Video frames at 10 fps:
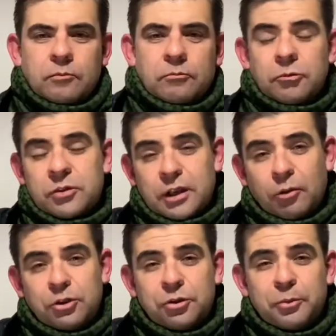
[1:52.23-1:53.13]
No
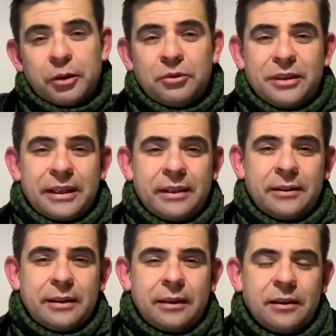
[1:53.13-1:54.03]
Salmo de número
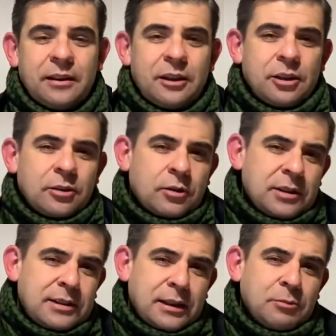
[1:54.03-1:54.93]
30,
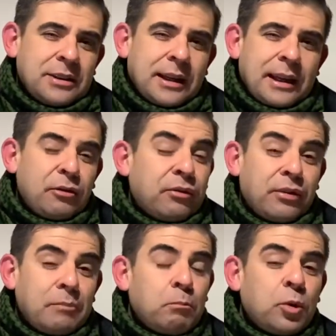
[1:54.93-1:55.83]
nós temos aquele
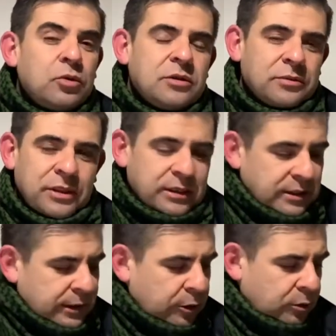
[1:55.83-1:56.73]
famoso
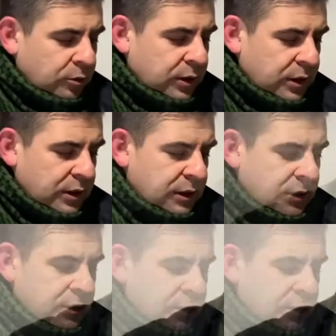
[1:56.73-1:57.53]
versículo que diz: